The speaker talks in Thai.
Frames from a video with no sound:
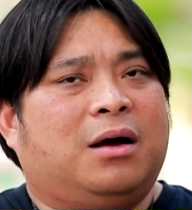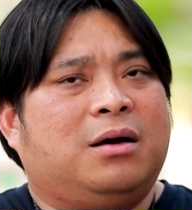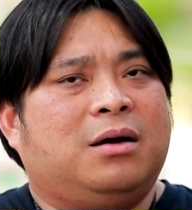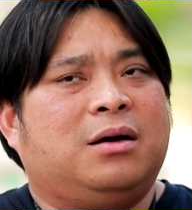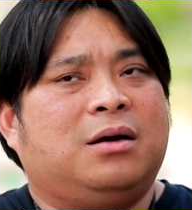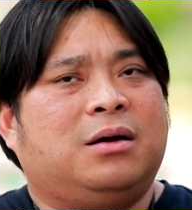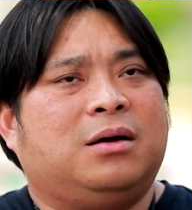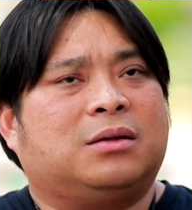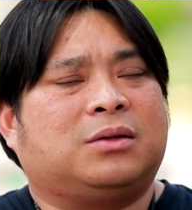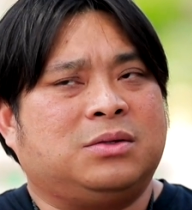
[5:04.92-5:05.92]
เอ่
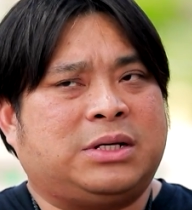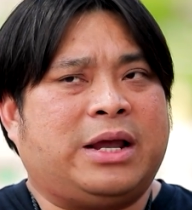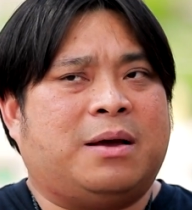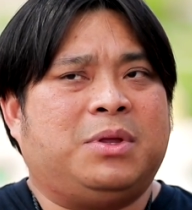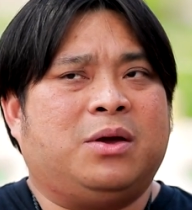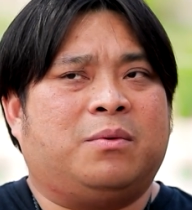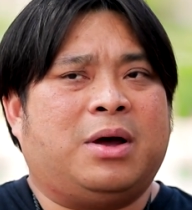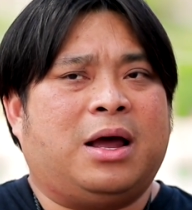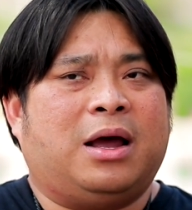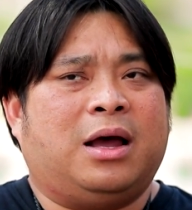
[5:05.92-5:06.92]
อต้องใช้คำนี้ก่อน
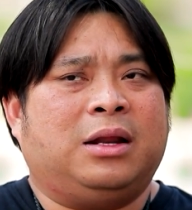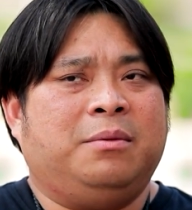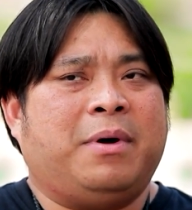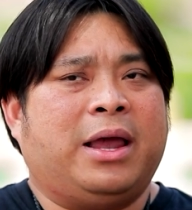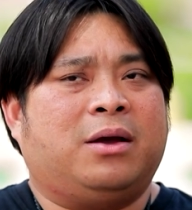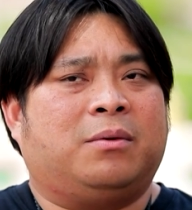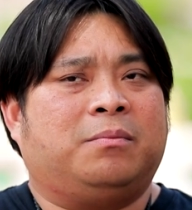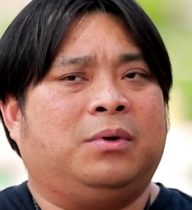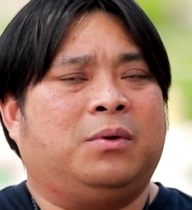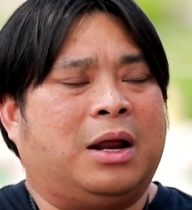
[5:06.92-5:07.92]
ว่าอธิบายของ
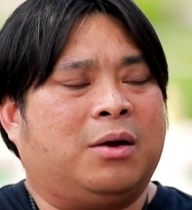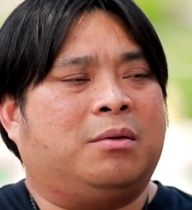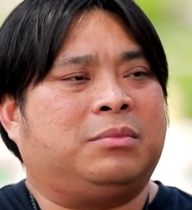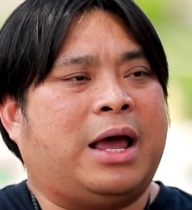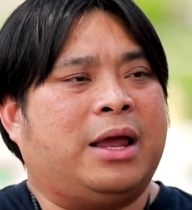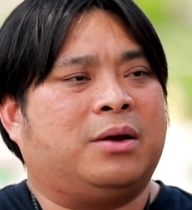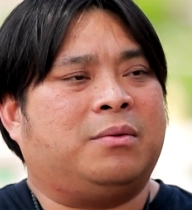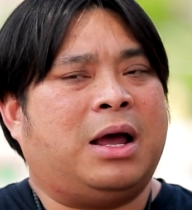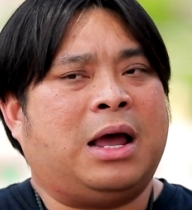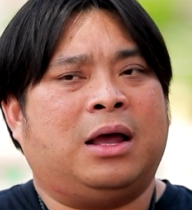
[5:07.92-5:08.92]
โลกหลังความตายก่
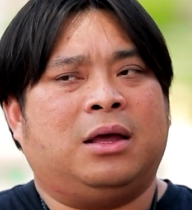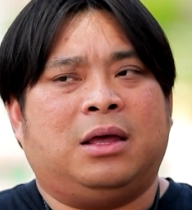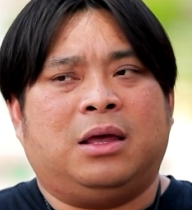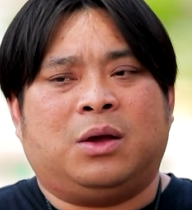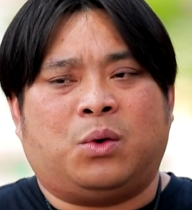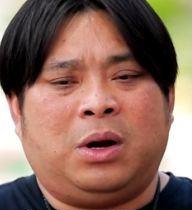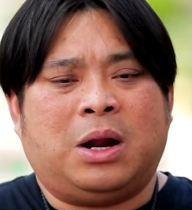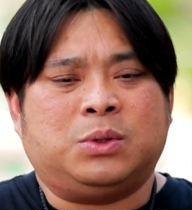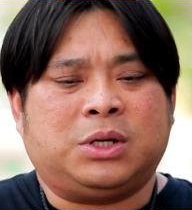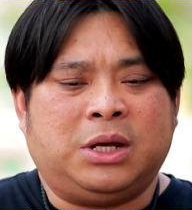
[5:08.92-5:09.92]
อนว่าคน
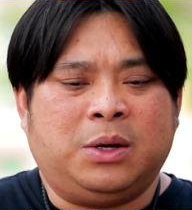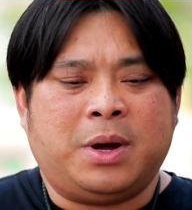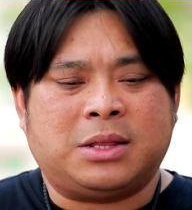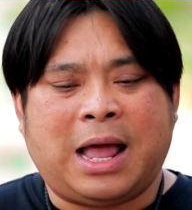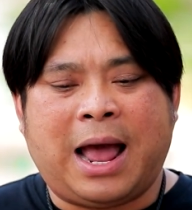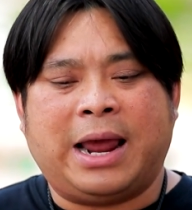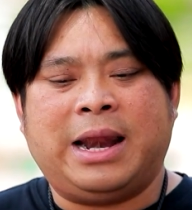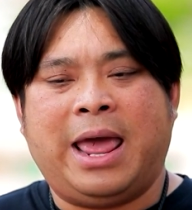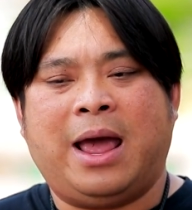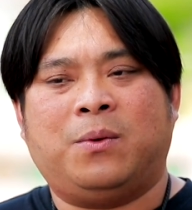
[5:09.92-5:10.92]
เราจะคิดว่าตาย
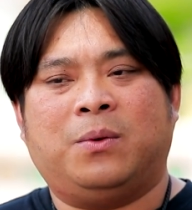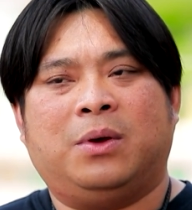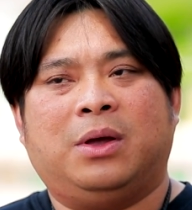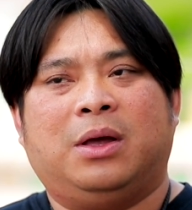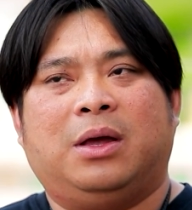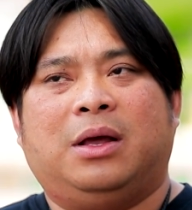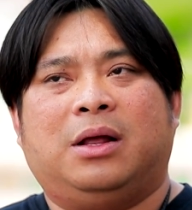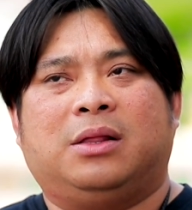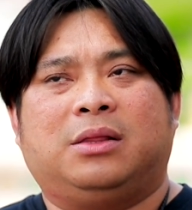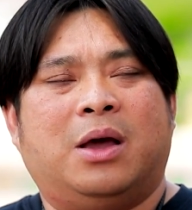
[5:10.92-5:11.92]
แล้ว
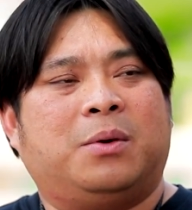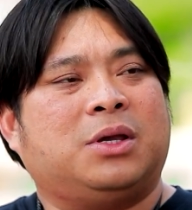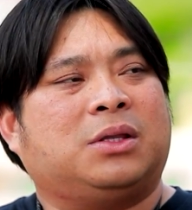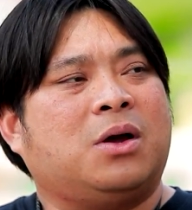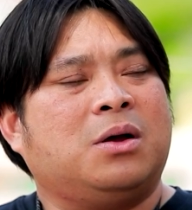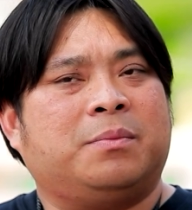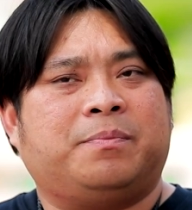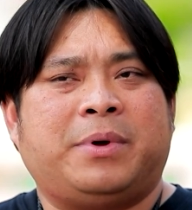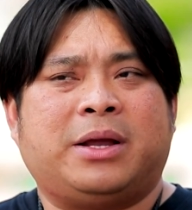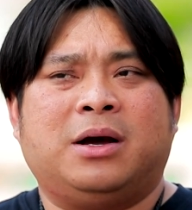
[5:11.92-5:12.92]
เดี๋ยวจะต้อง
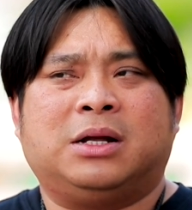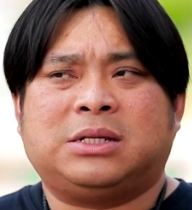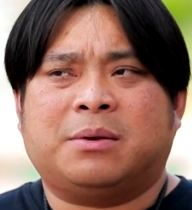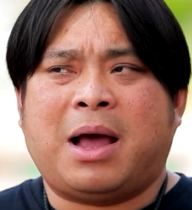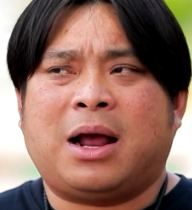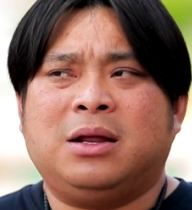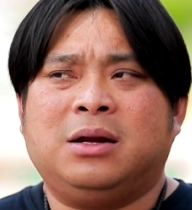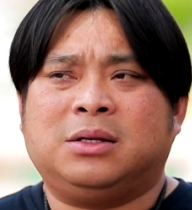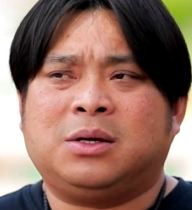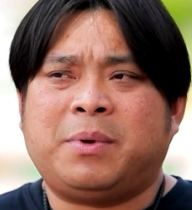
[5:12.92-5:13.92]
ไปเกิดสักพักห
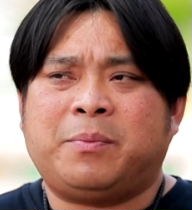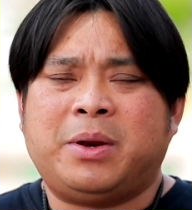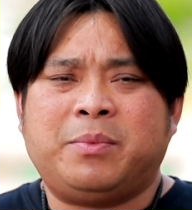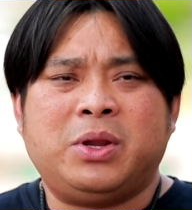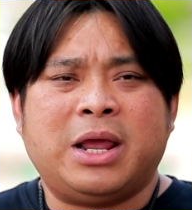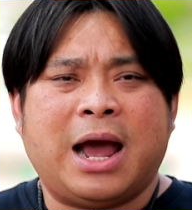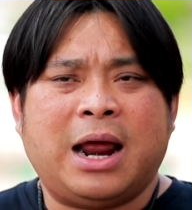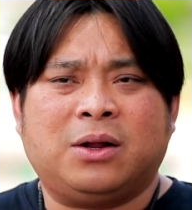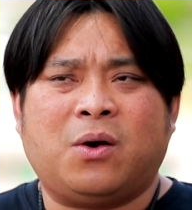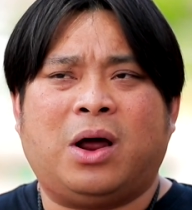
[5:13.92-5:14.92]
นึ่งหรือต้องไปเป็นวิญญา
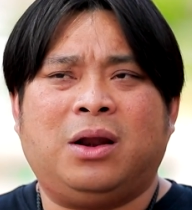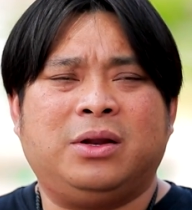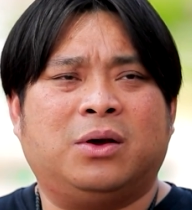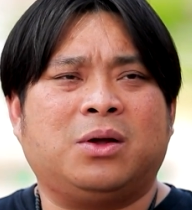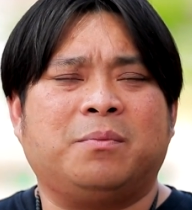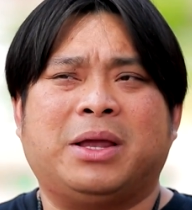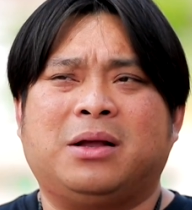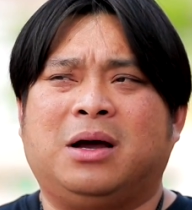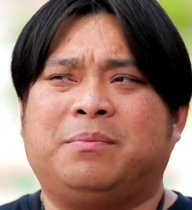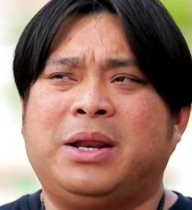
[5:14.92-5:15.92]
ณก่อนแล้วเดี๋ยวต้องไป
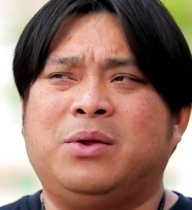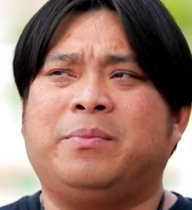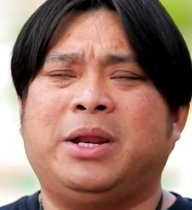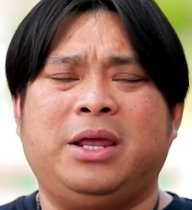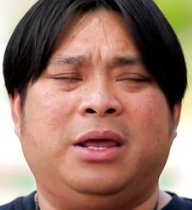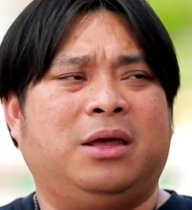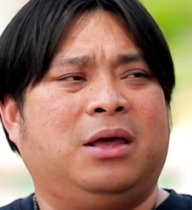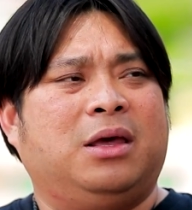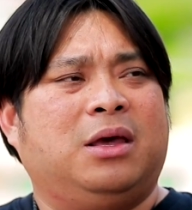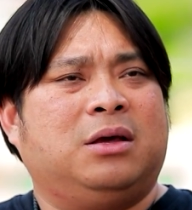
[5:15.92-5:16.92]
เกิดเป็นนู่นเป็นนี่
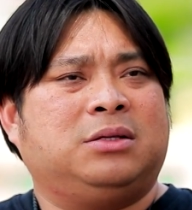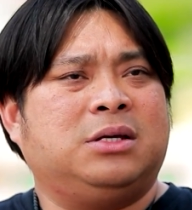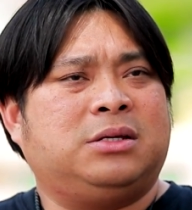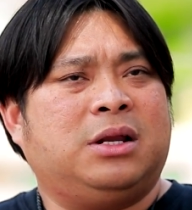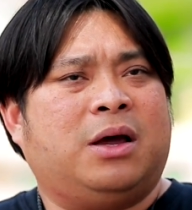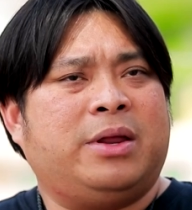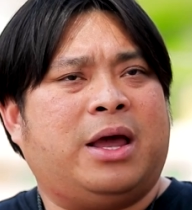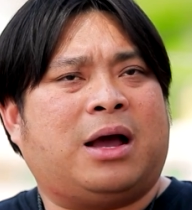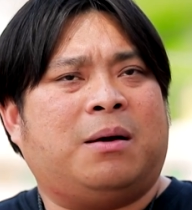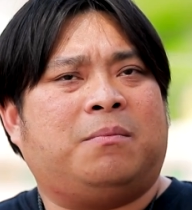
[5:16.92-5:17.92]
จริงๆแล้ว
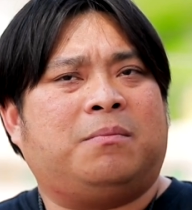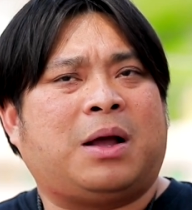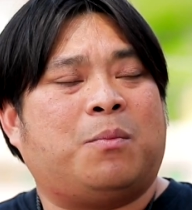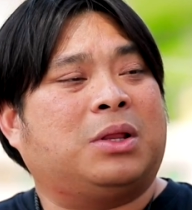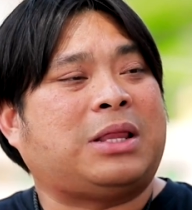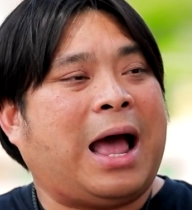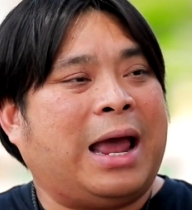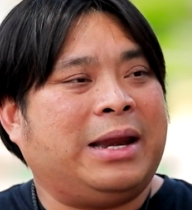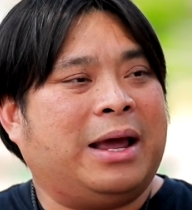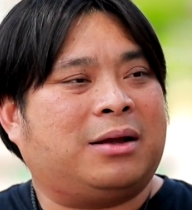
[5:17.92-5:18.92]
เนี่ยคำคำว่า
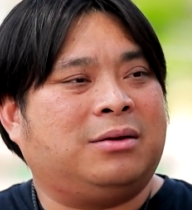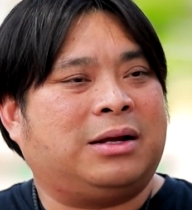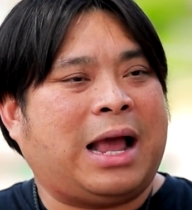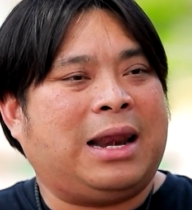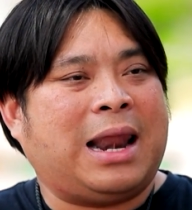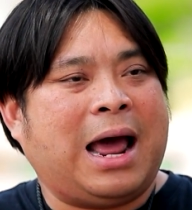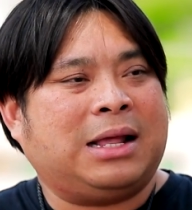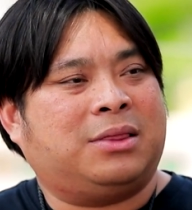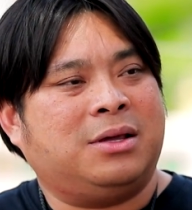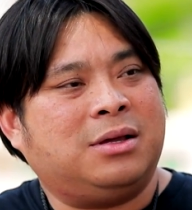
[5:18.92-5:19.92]
ตายเนี่ยคือการละ
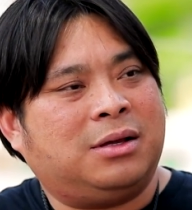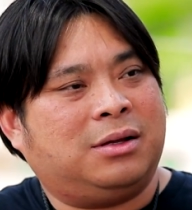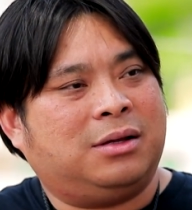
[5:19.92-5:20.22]
ซึ่ง